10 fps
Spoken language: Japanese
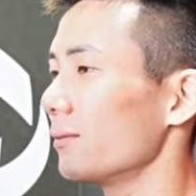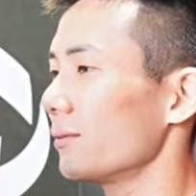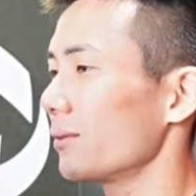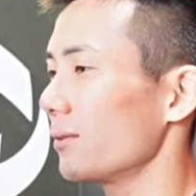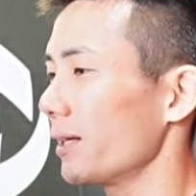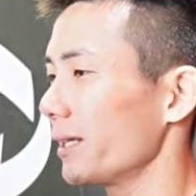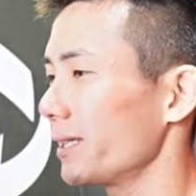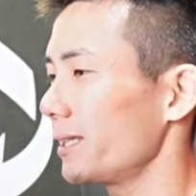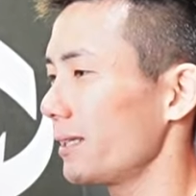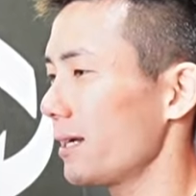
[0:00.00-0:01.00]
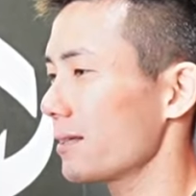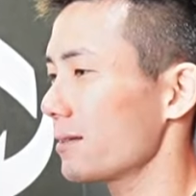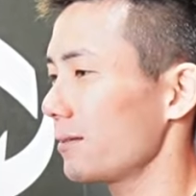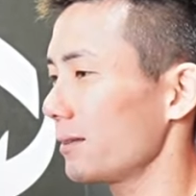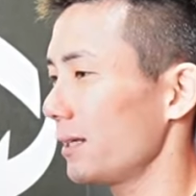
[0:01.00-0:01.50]
ここら辺綺麗で
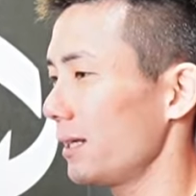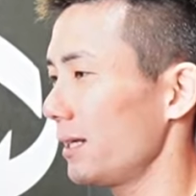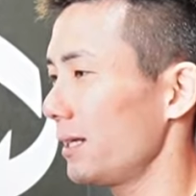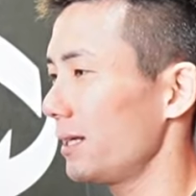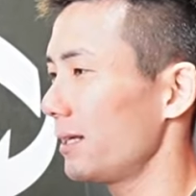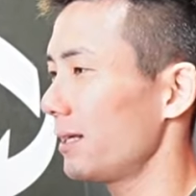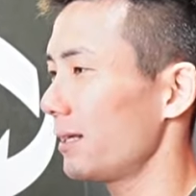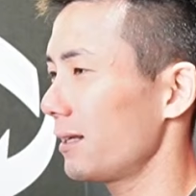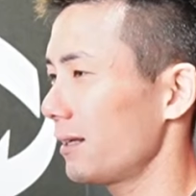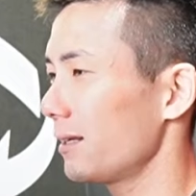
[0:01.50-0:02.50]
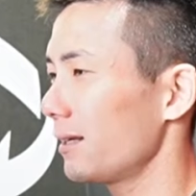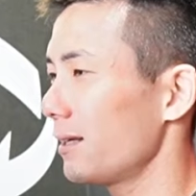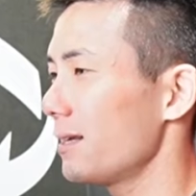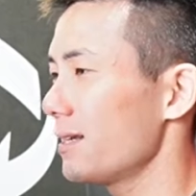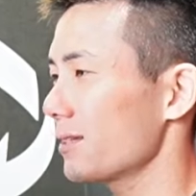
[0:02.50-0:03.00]
すよね
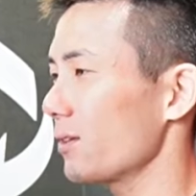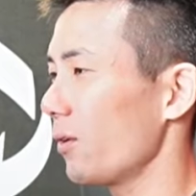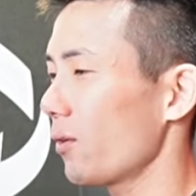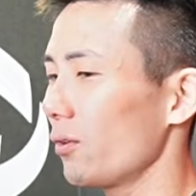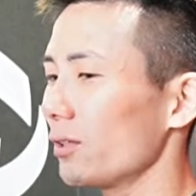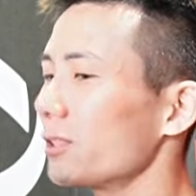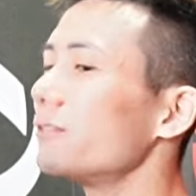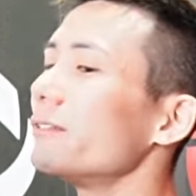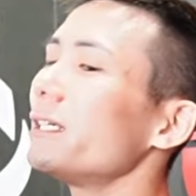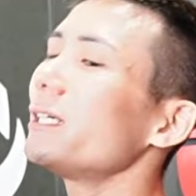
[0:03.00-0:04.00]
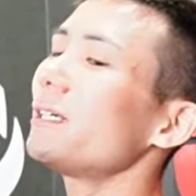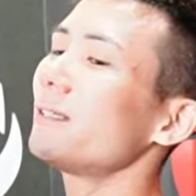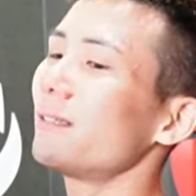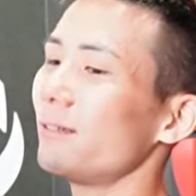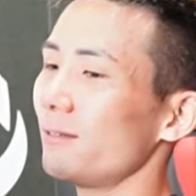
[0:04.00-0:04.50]
そうこの
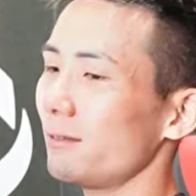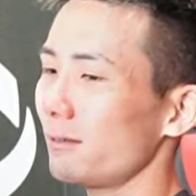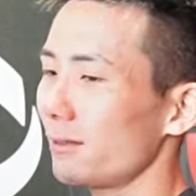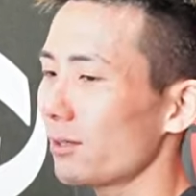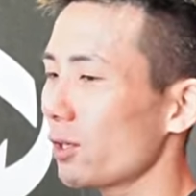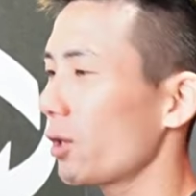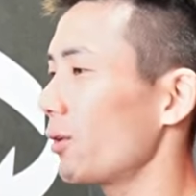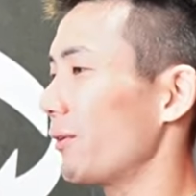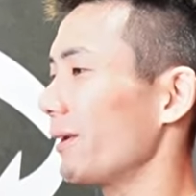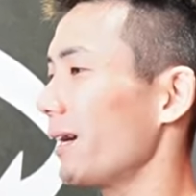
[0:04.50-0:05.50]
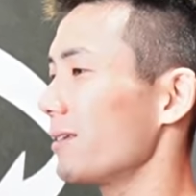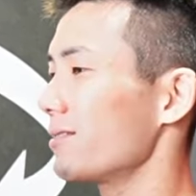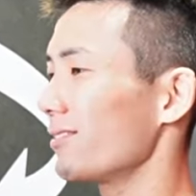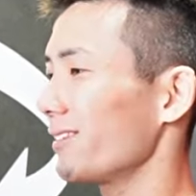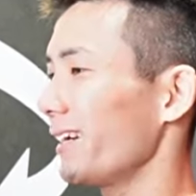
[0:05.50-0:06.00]
グイーンっていうこういうのないんで
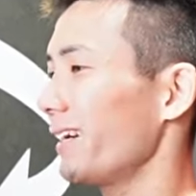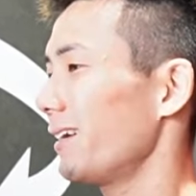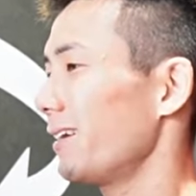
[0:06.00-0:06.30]
すよね